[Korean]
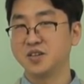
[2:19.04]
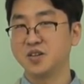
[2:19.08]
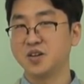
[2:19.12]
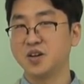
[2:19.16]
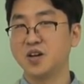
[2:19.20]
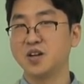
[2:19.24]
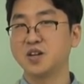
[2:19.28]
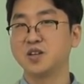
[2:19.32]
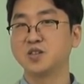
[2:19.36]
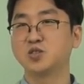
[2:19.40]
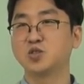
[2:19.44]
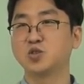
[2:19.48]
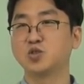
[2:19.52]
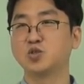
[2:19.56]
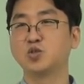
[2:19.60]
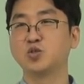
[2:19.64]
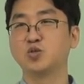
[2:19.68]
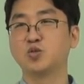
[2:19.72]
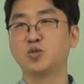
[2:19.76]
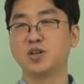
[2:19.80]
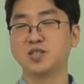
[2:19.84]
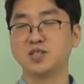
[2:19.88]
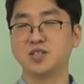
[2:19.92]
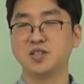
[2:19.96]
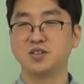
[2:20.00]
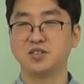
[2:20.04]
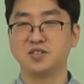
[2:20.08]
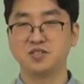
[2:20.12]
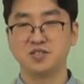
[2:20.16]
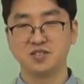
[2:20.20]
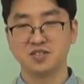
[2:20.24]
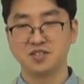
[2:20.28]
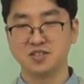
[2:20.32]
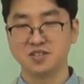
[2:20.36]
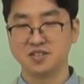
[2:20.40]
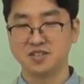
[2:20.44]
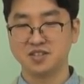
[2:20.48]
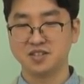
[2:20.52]
아예 저 뒤로 가세요.
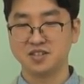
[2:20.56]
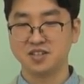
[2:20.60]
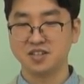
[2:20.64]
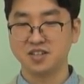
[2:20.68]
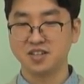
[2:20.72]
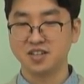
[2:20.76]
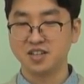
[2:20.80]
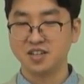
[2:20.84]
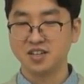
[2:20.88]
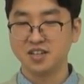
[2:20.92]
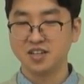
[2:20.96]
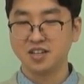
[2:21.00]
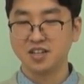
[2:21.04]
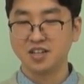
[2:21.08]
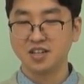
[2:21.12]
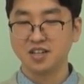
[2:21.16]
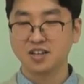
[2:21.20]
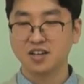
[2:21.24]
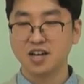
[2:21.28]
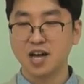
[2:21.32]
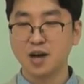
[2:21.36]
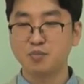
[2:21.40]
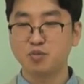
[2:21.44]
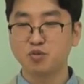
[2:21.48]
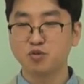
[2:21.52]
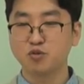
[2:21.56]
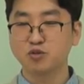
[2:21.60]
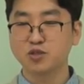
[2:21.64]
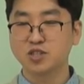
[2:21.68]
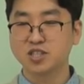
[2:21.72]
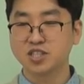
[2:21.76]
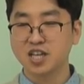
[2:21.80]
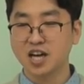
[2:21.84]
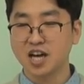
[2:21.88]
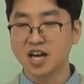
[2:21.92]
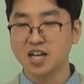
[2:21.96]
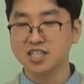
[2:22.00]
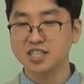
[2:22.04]
그 앞으로
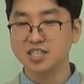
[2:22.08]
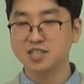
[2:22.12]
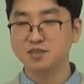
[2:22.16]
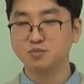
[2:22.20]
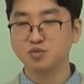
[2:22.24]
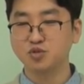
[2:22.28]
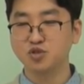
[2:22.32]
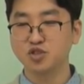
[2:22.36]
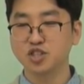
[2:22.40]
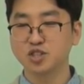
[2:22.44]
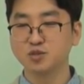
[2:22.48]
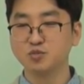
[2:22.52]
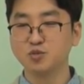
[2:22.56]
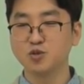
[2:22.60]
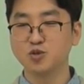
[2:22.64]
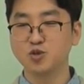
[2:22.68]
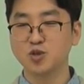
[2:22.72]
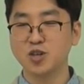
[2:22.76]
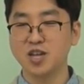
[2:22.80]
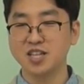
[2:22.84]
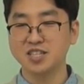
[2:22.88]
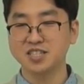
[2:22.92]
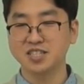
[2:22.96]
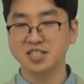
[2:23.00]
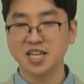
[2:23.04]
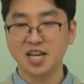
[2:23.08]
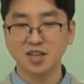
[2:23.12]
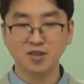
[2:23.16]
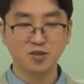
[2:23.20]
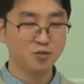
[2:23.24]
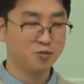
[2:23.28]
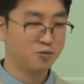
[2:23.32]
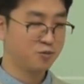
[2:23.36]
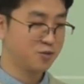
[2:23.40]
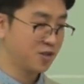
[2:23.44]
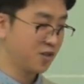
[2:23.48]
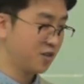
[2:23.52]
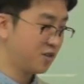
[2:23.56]
지각하시는 분들 음료수 하나씩
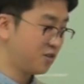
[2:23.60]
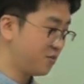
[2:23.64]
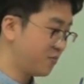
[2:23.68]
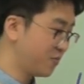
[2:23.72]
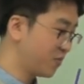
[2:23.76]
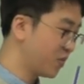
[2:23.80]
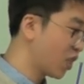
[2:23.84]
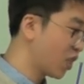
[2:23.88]
사들고 오세요.